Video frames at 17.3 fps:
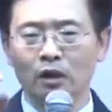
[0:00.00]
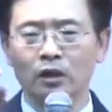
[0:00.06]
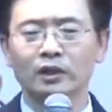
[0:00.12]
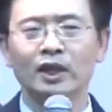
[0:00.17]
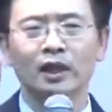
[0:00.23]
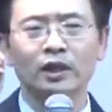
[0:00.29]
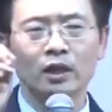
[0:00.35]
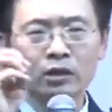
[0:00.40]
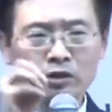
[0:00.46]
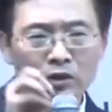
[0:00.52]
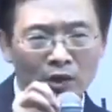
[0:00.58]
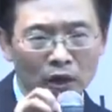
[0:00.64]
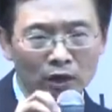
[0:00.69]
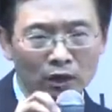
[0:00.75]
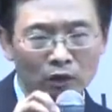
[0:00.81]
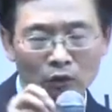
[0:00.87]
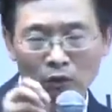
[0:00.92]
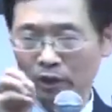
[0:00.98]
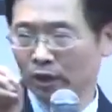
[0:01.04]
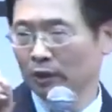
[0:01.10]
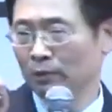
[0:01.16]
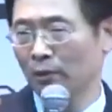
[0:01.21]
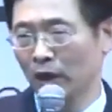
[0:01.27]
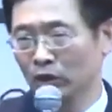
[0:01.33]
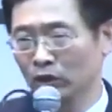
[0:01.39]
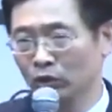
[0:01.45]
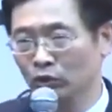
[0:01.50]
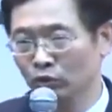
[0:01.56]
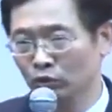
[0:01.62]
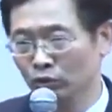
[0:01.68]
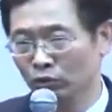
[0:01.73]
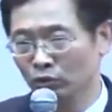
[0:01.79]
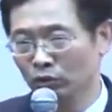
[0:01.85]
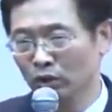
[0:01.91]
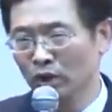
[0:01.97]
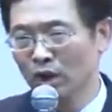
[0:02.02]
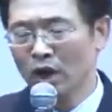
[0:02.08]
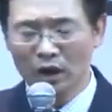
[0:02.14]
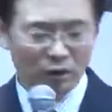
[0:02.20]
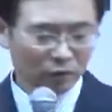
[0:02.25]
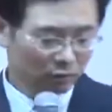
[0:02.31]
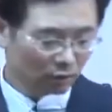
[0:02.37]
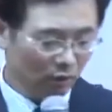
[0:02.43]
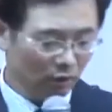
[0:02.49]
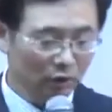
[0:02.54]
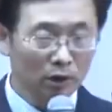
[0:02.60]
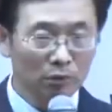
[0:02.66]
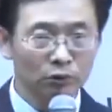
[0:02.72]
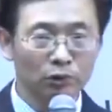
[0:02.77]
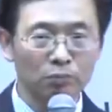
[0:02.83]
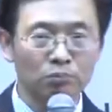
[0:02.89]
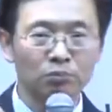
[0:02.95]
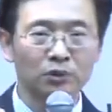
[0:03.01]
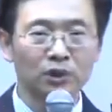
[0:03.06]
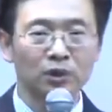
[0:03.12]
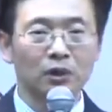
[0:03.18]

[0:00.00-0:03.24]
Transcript: 의사 결정할 때도 회장님의 같은 눈. 그래서 여러분들